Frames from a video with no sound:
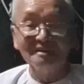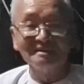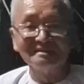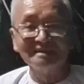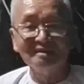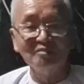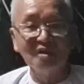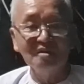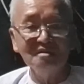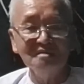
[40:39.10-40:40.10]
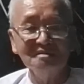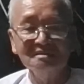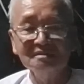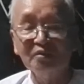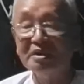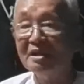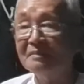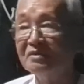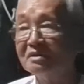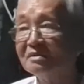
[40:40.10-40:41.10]
á thì lúc đó khuya
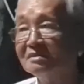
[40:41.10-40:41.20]
lắm rồi